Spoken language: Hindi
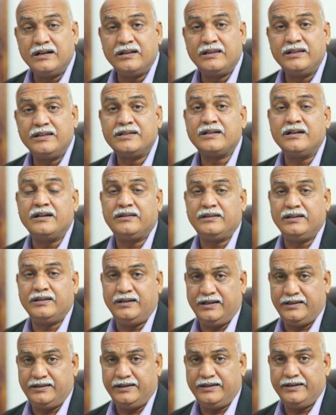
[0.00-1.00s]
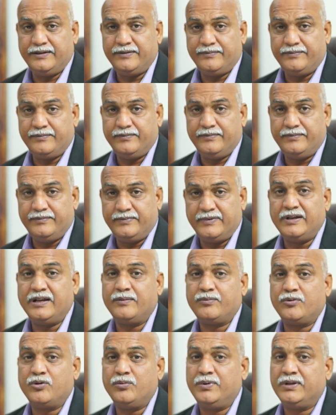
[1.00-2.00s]
गर्दिश करती रहती है
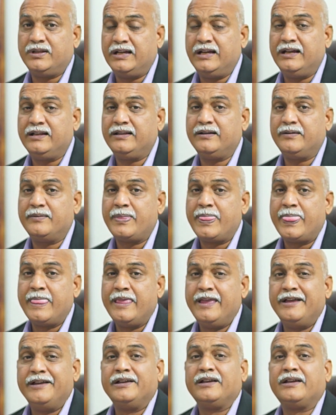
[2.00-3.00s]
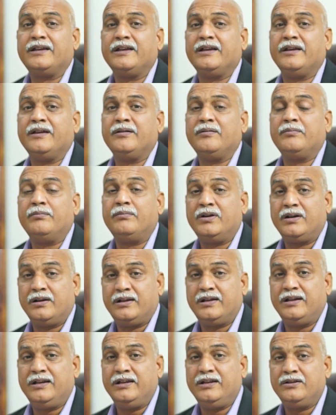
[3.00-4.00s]
मैंने आपको बताया था कि
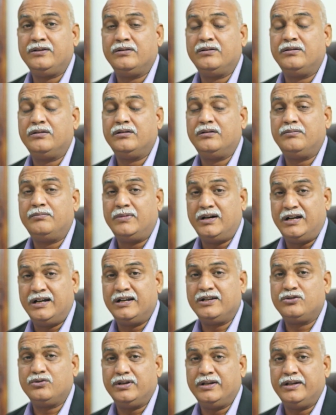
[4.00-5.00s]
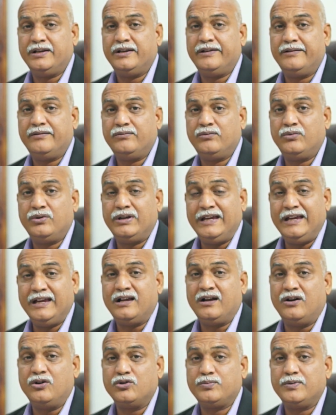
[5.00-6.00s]
मरकरी मार्स जो है वो
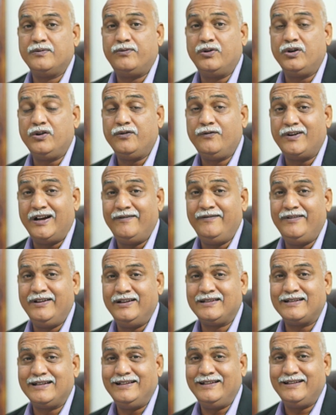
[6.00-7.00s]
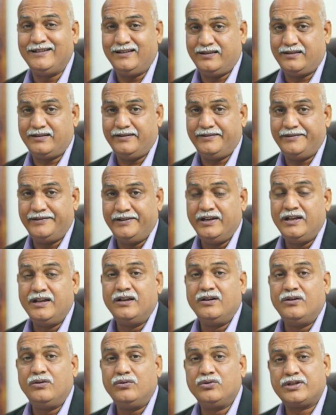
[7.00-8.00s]
एक हाउस में 45 डेज़ के लिए रहता है
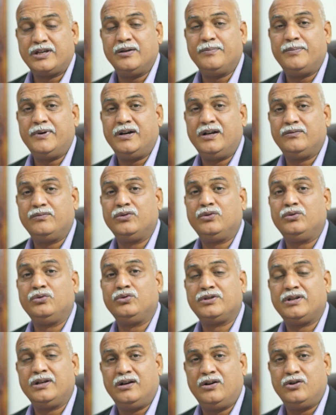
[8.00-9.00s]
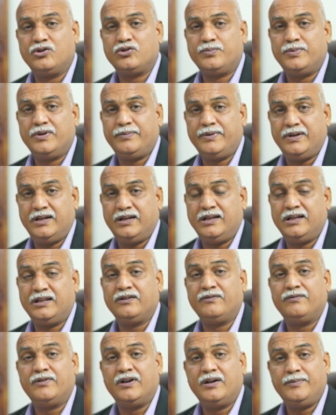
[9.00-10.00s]
उसके बाद वो दूसरे हाउस में फिर आ
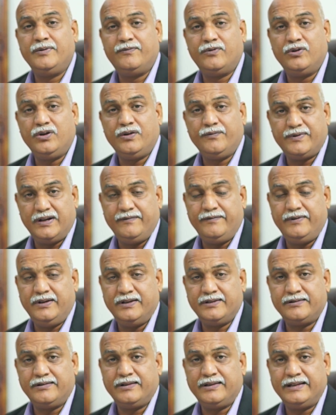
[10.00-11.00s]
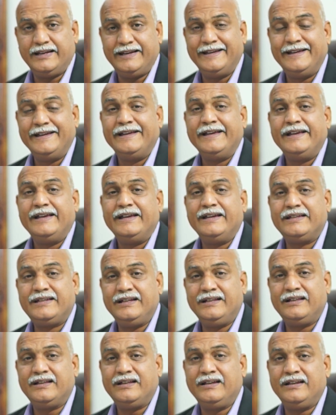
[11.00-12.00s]
जाता है वहाँ भी 45 डेज़ रहता है इसी